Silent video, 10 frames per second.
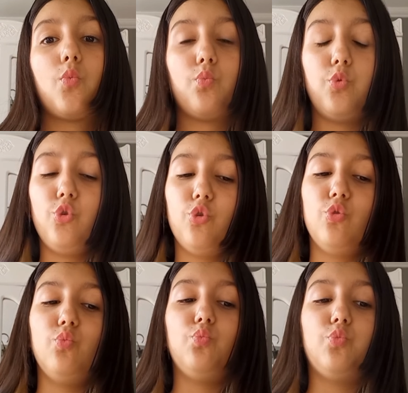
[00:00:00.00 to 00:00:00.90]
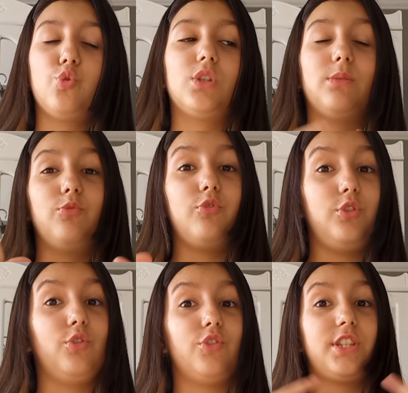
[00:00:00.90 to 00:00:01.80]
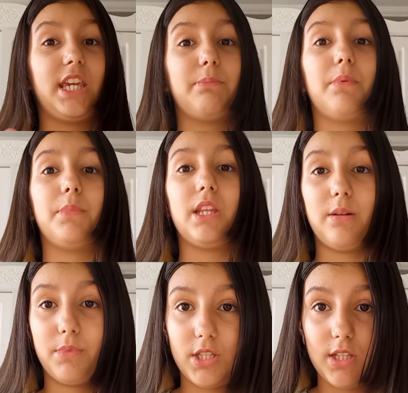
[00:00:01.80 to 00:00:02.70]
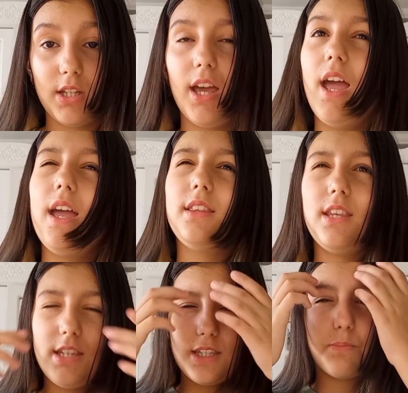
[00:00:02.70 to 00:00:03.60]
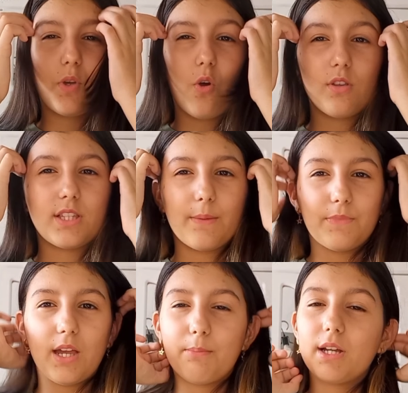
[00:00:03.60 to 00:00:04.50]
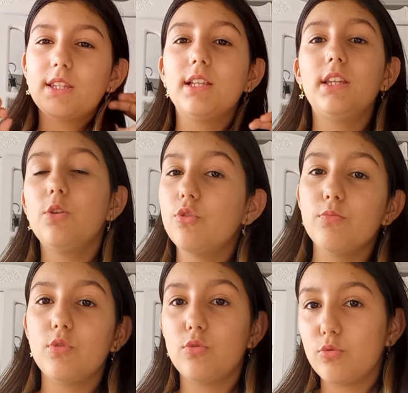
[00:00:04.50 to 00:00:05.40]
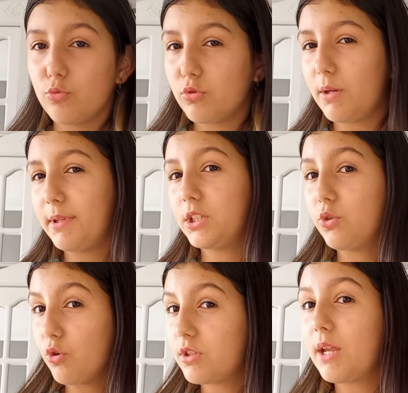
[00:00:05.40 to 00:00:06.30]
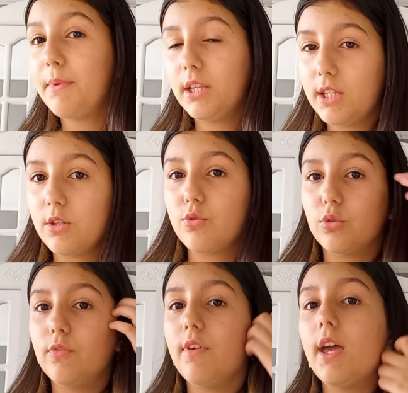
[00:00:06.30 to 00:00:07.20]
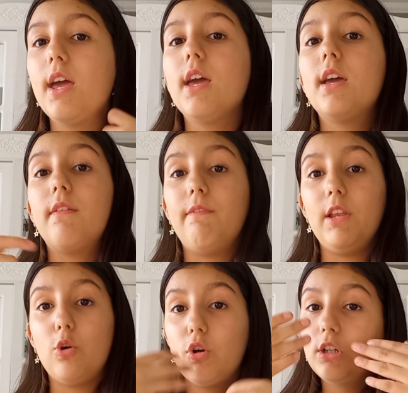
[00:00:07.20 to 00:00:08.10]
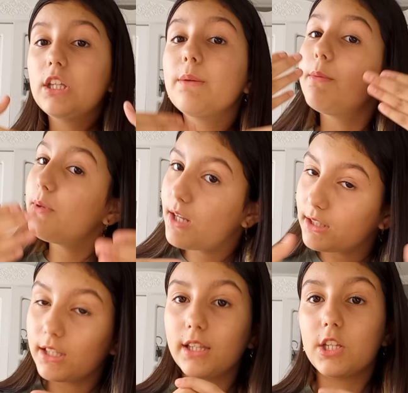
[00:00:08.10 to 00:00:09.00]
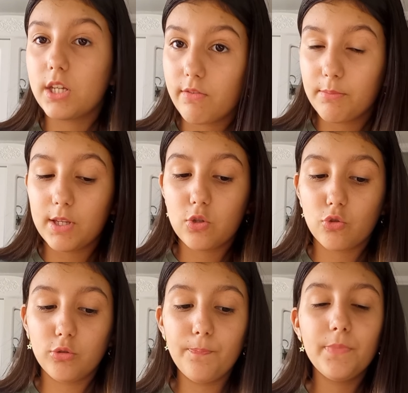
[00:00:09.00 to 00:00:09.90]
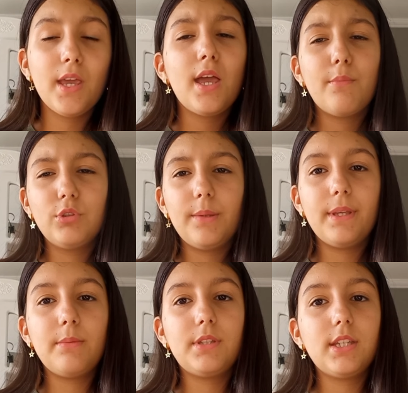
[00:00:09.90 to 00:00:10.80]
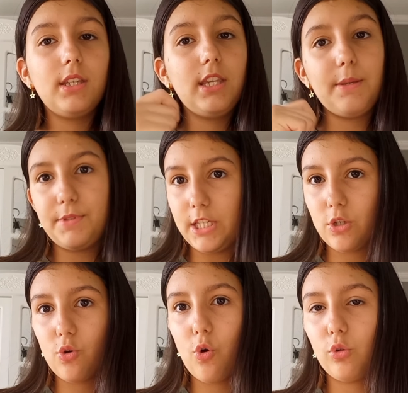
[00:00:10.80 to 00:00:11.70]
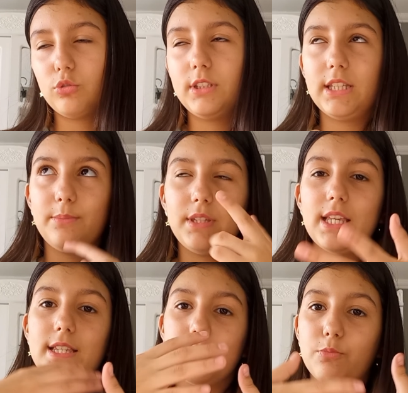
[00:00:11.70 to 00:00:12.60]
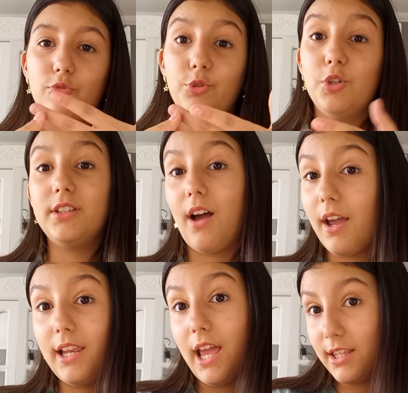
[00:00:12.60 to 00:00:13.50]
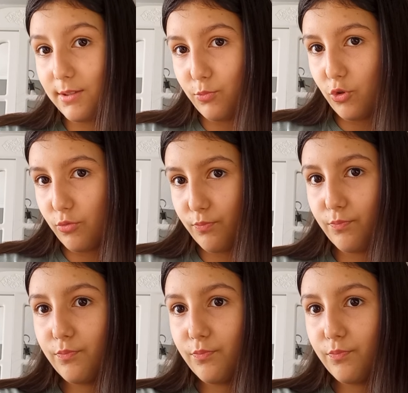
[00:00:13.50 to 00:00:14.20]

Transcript: Bugün burada bu videoyu çekmemin amacı değişik bir konsept yapmak. Zaten yüzümü uzun zamandır göstermek de istiyordum ve vlog gibi bir kanala çevirmek istiyordum. Bu da benim için iyi bir seçenek oldu. Dedim niye sizi bu videoya dahil etmiyorum.